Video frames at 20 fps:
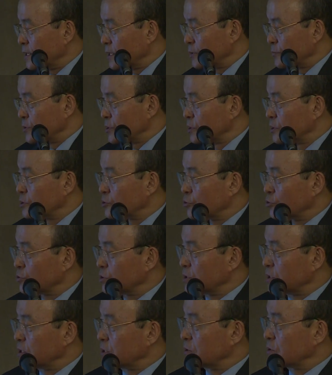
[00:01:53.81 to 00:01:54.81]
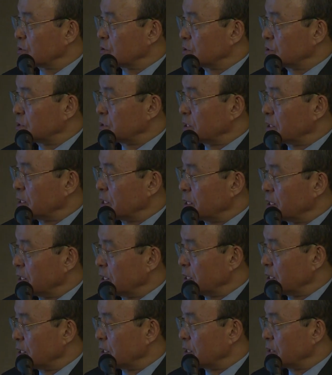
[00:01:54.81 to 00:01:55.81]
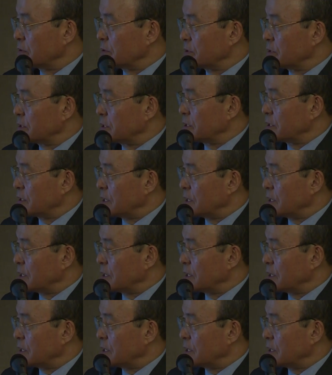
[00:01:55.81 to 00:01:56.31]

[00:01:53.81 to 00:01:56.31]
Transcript: 뭐 영어로는 이런 걸 이제 에,